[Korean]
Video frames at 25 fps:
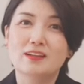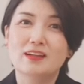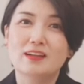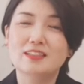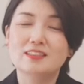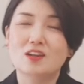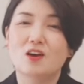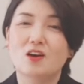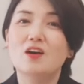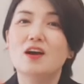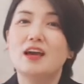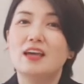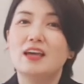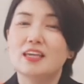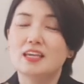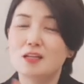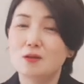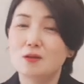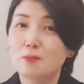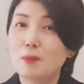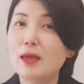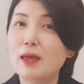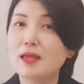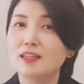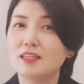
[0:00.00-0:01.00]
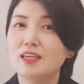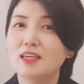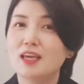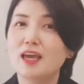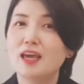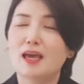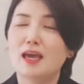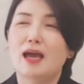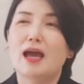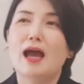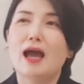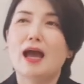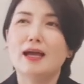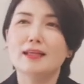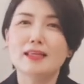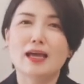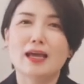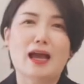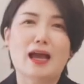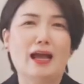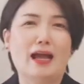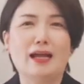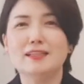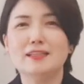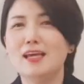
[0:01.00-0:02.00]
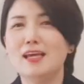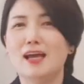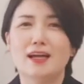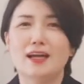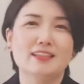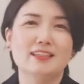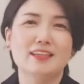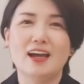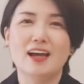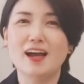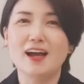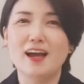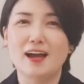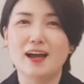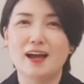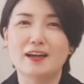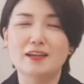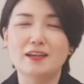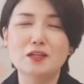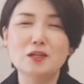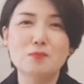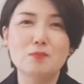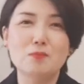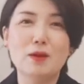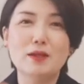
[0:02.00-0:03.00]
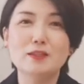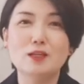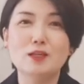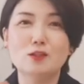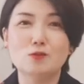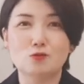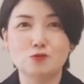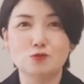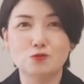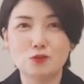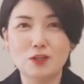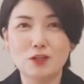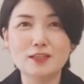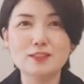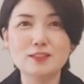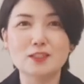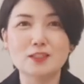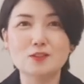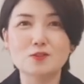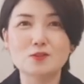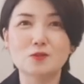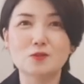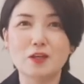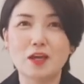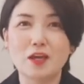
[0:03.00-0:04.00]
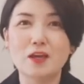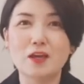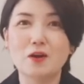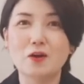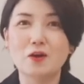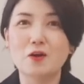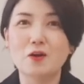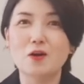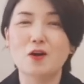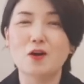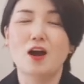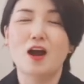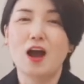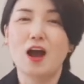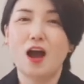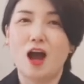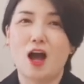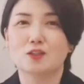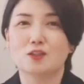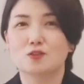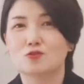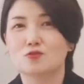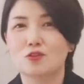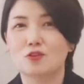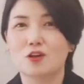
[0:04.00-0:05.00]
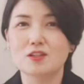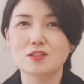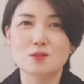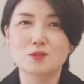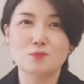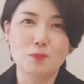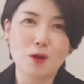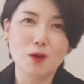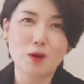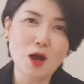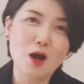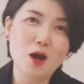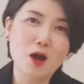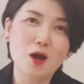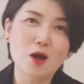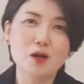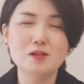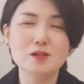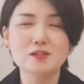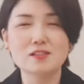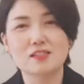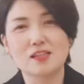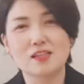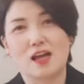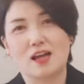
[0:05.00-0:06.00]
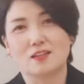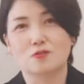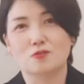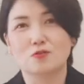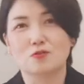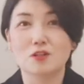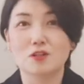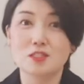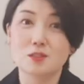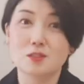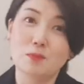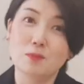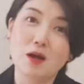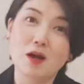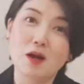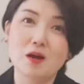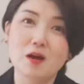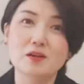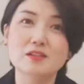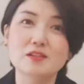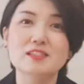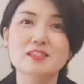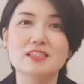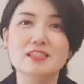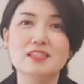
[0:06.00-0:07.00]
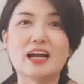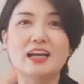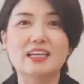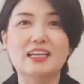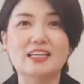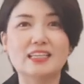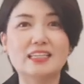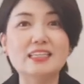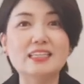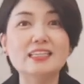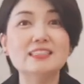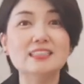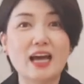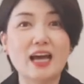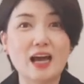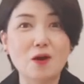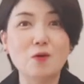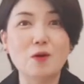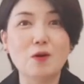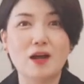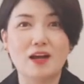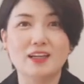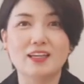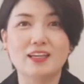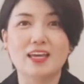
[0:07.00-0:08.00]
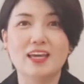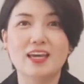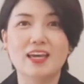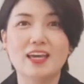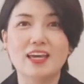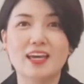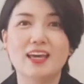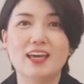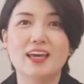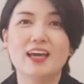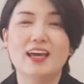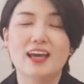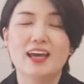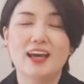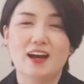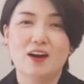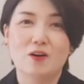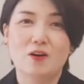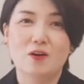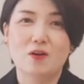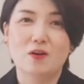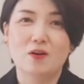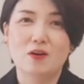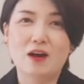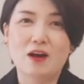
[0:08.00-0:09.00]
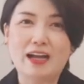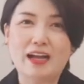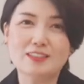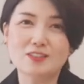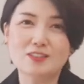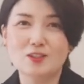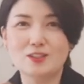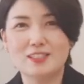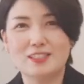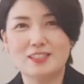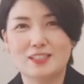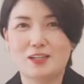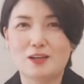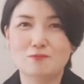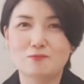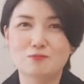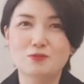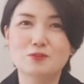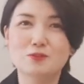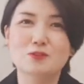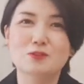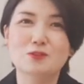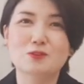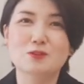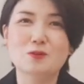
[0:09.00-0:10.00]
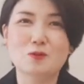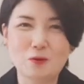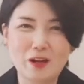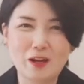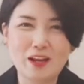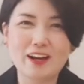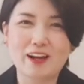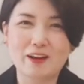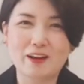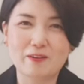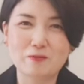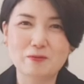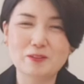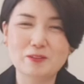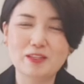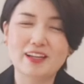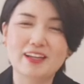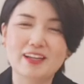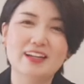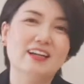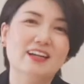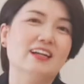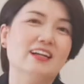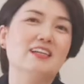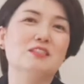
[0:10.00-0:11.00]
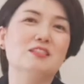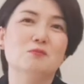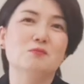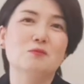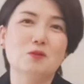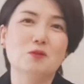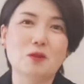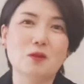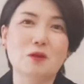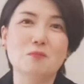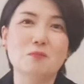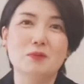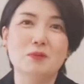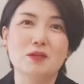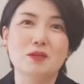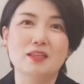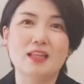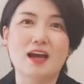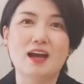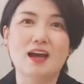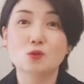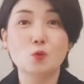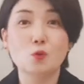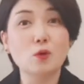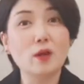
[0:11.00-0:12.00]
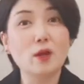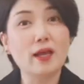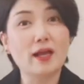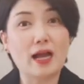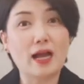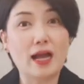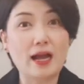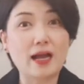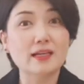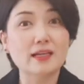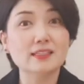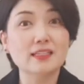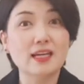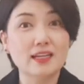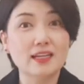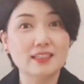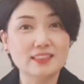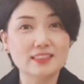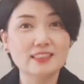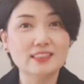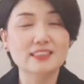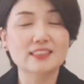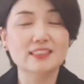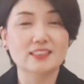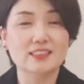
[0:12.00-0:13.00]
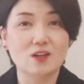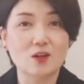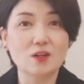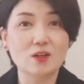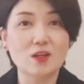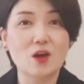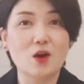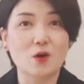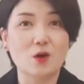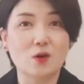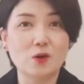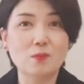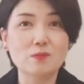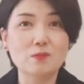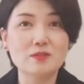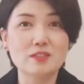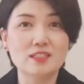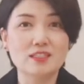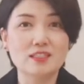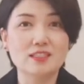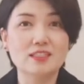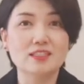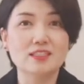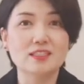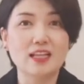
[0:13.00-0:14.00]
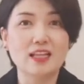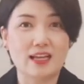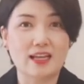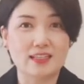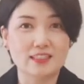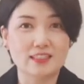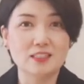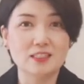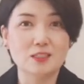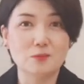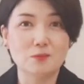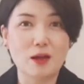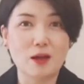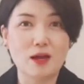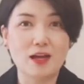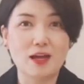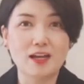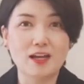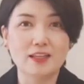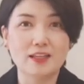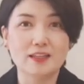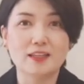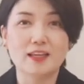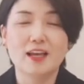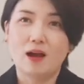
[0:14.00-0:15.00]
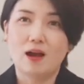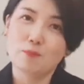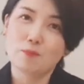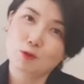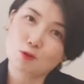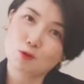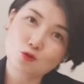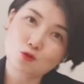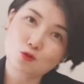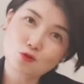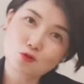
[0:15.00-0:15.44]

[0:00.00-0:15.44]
그래서 1페니에 하나 아니야 아니야 1페니에 두 개씩 줄게요 hot cross buns hot cross buns 딱 이 상황에 어, 아저씨가 부르는 노래라고 생각하시면 됩니다 노래 가사는 그렇게 어렵지는 않지만 한번